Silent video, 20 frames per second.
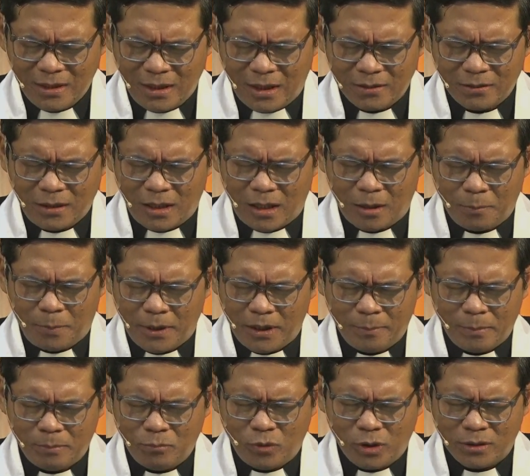Entah apa
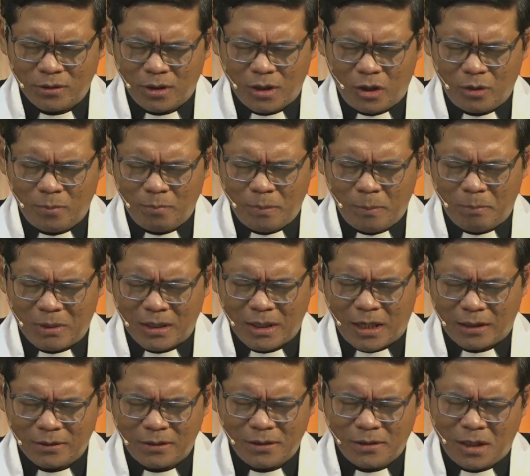yang membuat Engkau
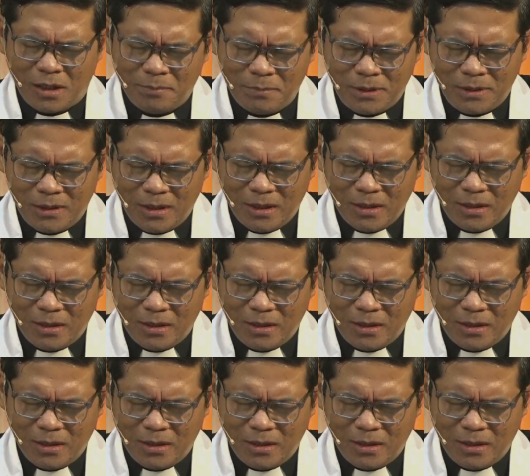memberkati kami,